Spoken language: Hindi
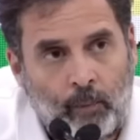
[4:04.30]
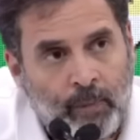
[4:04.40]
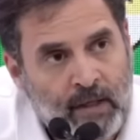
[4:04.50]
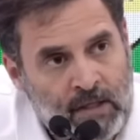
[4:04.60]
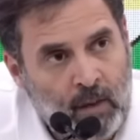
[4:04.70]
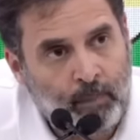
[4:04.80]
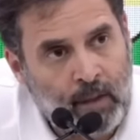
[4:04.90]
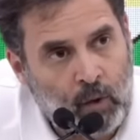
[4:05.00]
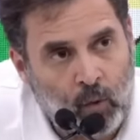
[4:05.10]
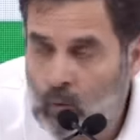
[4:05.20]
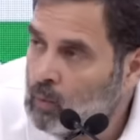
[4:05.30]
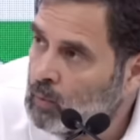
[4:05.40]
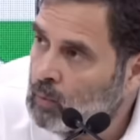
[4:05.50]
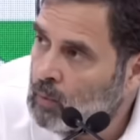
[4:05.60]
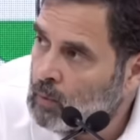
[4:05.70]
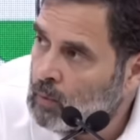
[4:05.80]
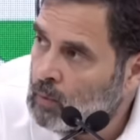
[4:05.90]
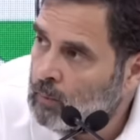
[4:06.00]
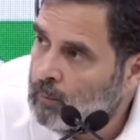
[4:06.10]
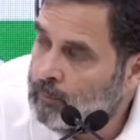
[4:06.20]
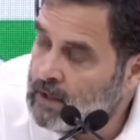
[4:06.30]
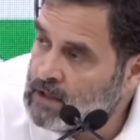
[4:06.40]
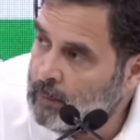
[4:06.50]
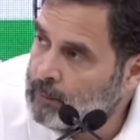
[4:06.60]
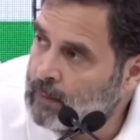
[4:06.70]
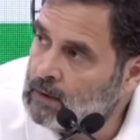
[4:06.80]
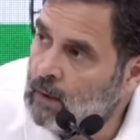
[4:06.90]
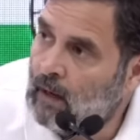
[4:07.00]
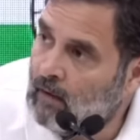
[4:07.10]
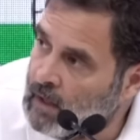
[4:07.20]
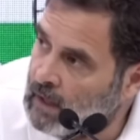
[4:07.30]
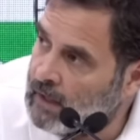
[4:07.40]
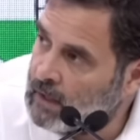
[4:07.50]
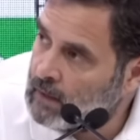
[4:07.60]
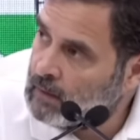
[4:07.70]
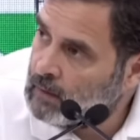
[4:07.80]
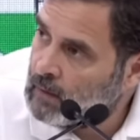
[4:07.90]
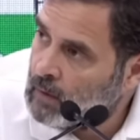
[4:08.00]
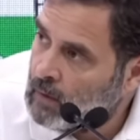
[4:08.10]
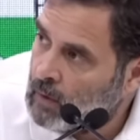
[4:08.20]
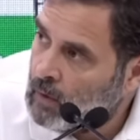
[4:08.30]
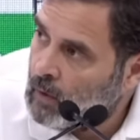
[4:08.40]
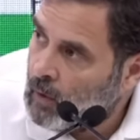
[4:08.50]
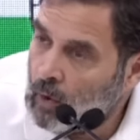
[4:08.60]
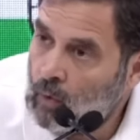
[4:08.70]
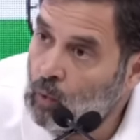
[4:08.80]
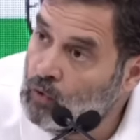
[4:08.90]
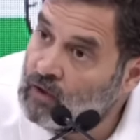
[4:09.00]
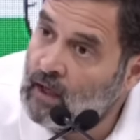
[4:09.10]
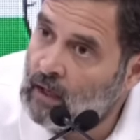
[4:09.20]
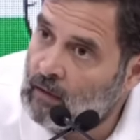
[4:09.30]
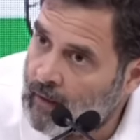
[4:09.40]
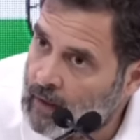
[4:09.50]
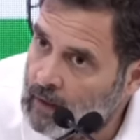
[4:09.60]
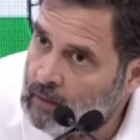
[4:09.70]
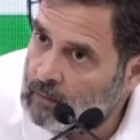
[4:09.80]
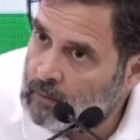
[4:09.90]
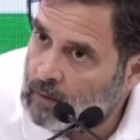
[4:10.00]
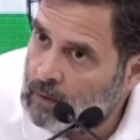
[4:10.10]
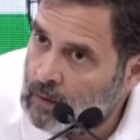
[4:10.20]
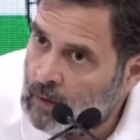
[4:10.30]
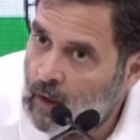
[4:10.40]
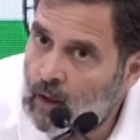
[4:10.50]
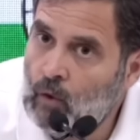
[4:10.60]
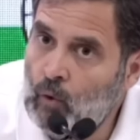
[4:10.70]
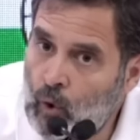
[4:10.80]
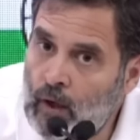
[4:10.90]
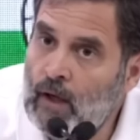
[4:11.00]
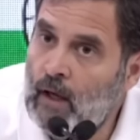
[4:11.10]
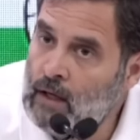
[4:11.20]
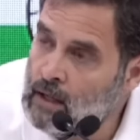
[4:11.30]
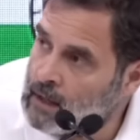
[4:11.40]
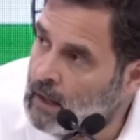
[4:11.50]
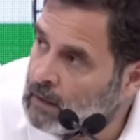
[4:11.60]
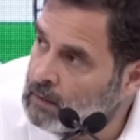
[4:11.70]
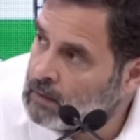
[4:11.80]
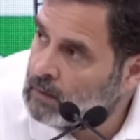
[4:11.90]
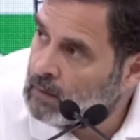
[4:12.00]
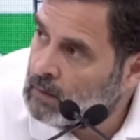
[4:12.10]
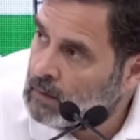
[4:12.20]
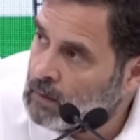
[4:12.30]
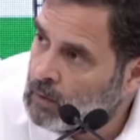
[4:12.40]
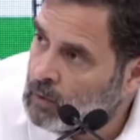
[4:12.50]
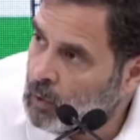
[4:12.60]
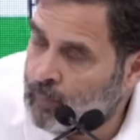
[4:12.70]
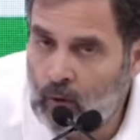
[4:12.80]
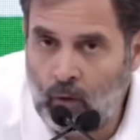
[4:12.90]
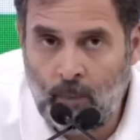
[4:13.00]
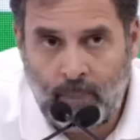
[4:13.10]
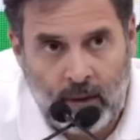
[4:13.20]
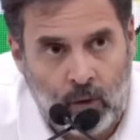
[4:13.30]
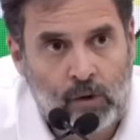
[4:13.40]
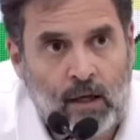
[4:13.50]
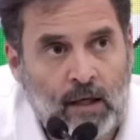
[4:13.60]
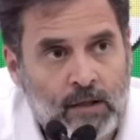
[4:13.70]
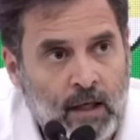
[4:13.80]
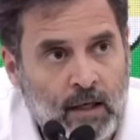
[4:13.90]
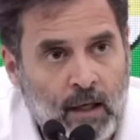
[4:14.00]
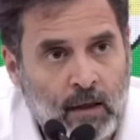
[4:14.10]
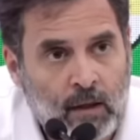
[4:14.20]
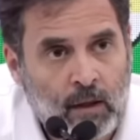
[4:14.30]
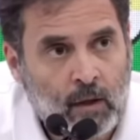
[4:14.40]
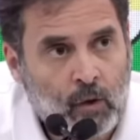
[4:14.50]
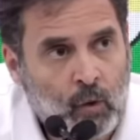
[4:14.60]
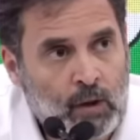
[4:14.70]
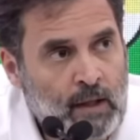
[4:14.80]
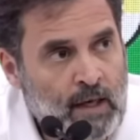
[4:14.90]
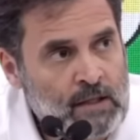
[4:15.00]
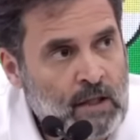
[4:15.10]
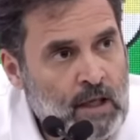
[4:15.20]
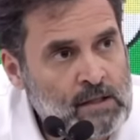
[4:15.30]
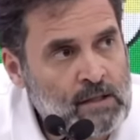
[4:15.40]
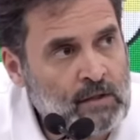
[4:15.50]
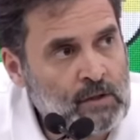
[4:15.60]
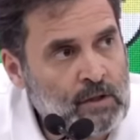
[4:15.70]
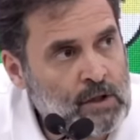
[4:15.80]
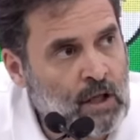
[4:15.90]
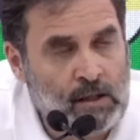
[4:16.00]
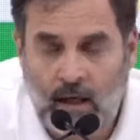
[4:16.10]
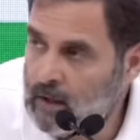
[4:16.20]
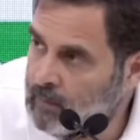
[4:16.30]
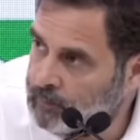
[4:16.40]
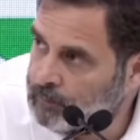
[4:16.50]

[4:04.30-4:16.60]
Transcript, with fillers: बीजेपी को बीजेपी पर दबाव डालेंगे और उनसे करवाएंगे अगर उन्होंने नहीं किया तो फिर उन्हें परे हो जाना चाहिए क्योंकि देश कास्ट सेंसस चाहता है